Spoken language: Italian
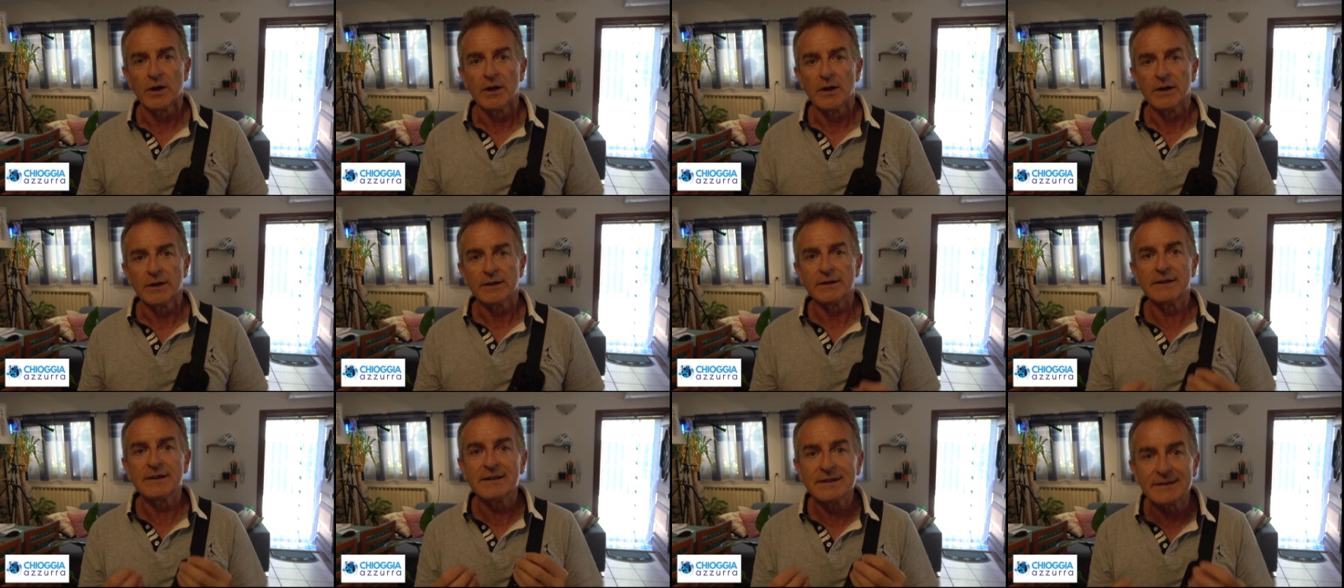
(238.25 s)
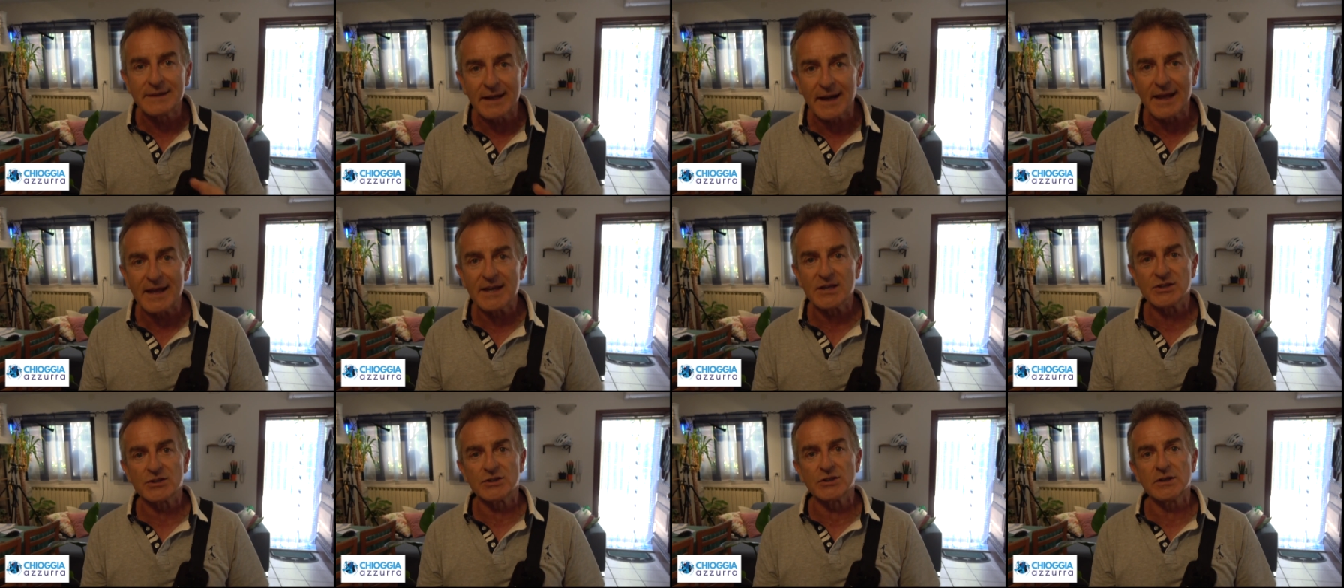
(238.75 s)
gli
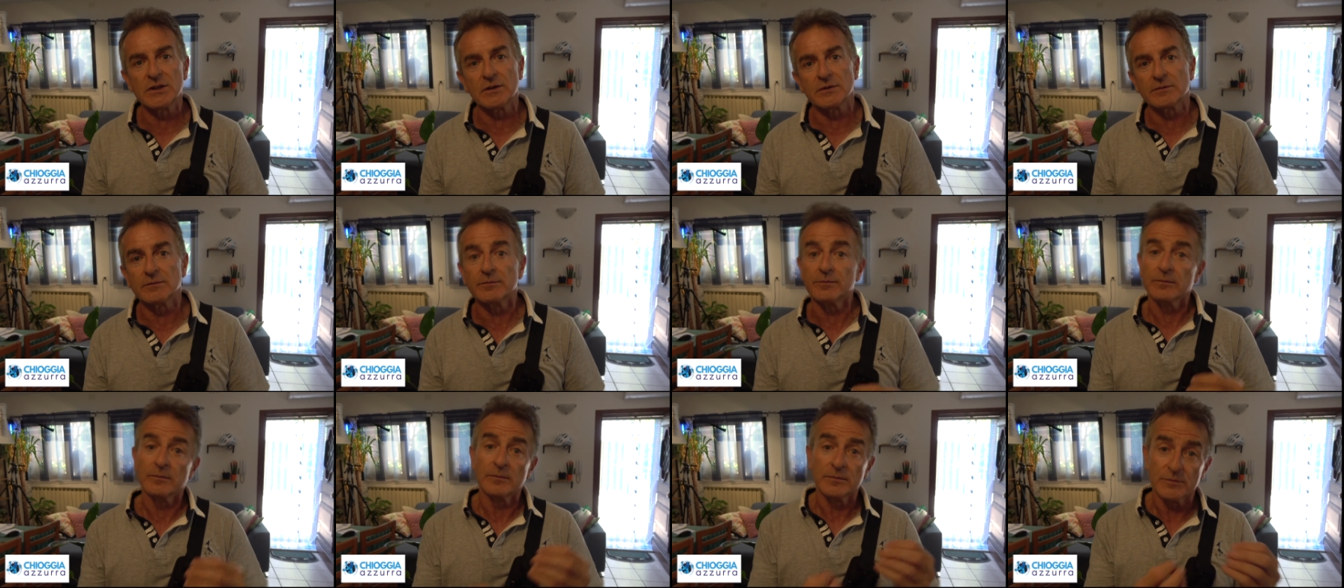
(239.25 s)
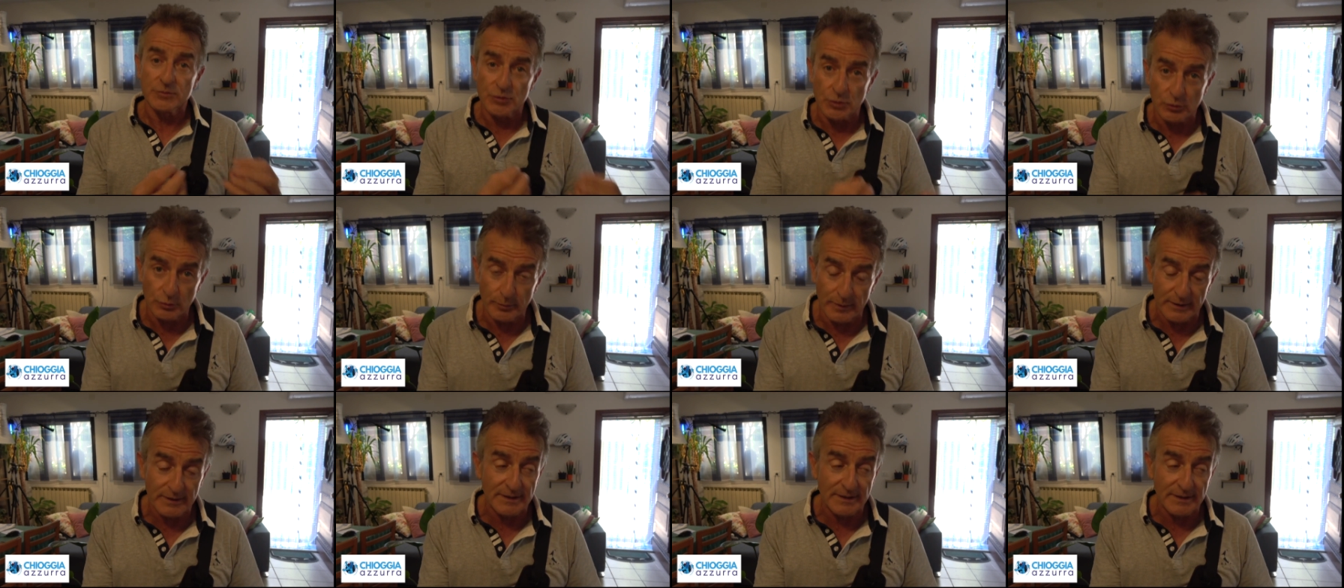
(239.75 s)
interessi secondo me